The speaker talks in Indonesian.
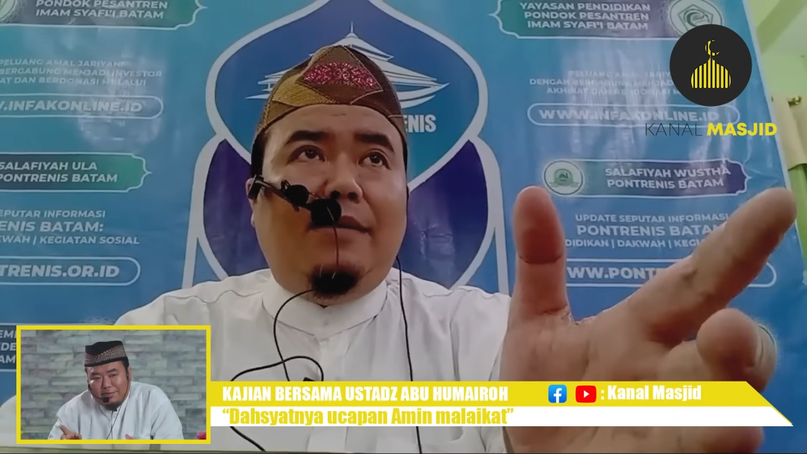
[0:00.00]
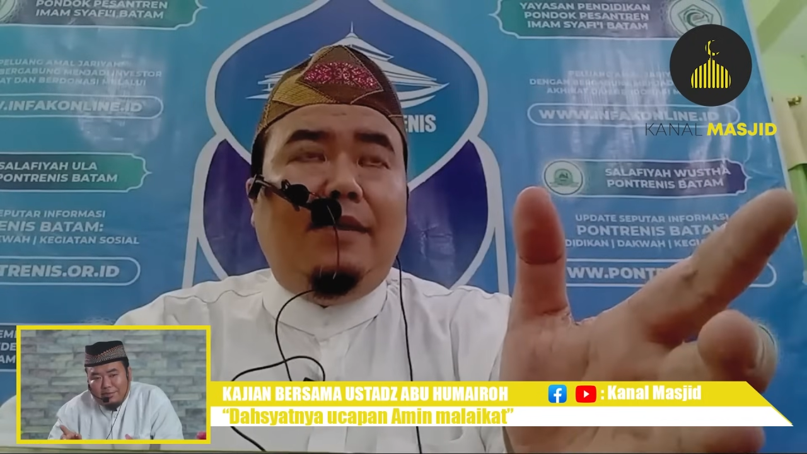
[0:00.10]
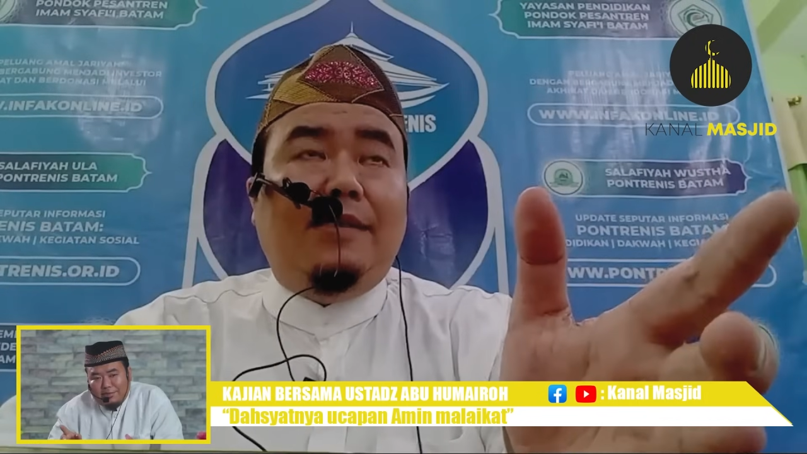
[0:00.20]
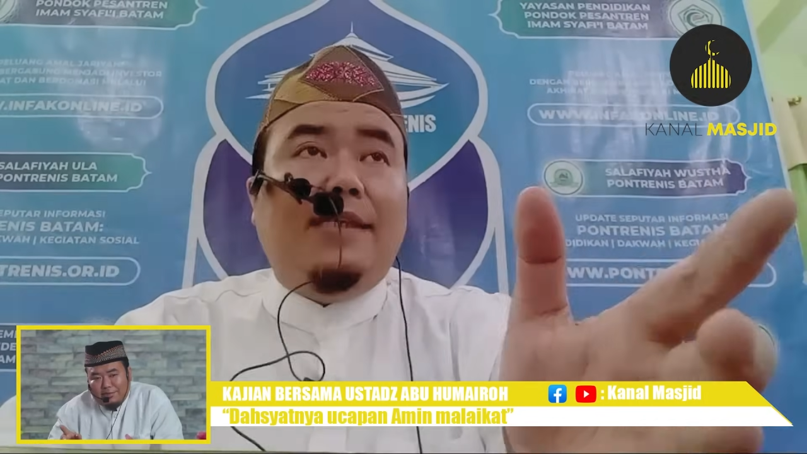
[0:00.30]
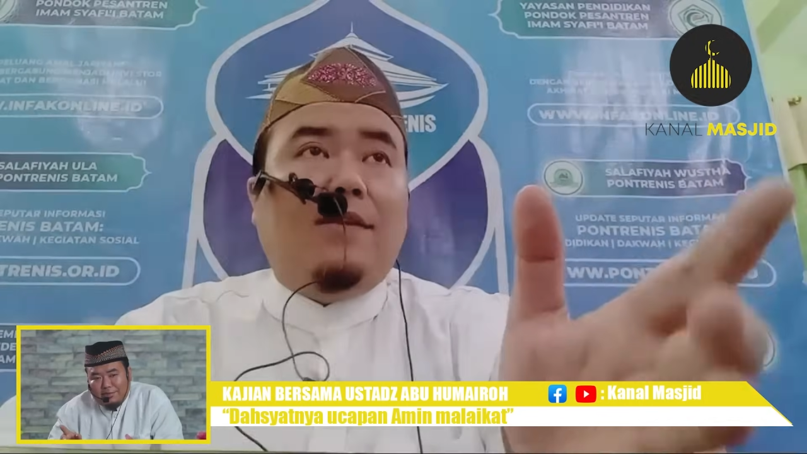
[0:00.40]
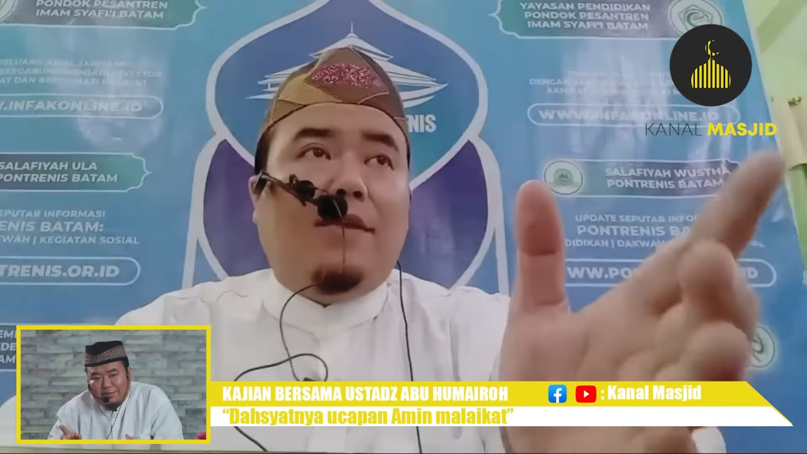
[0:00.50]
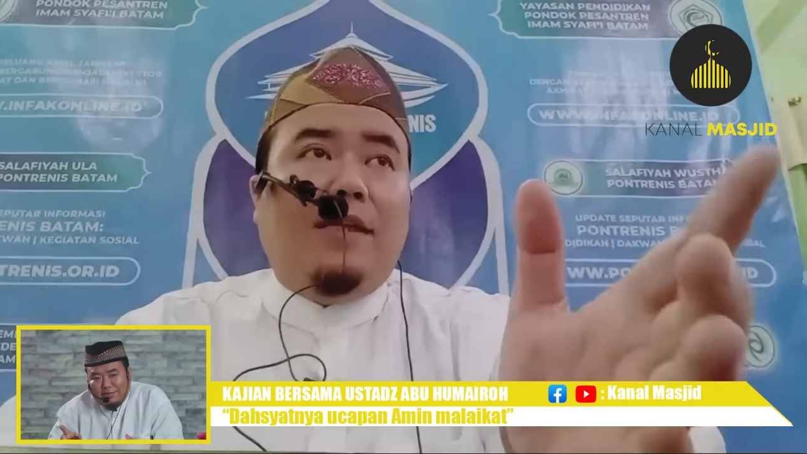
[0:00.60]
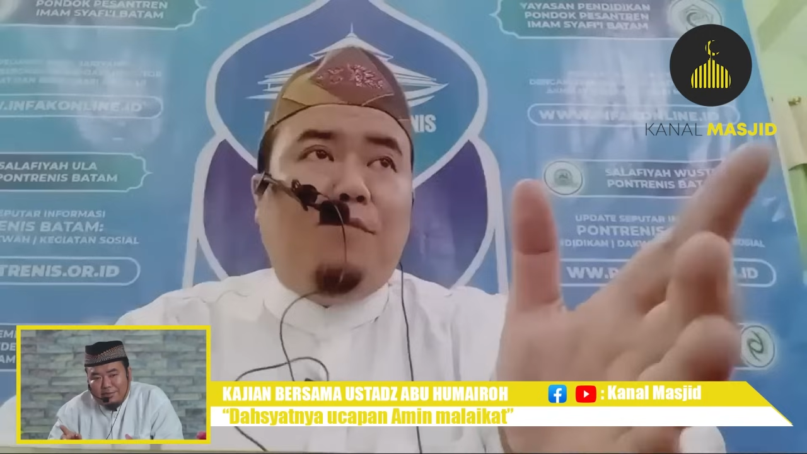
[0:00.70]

di Sidratil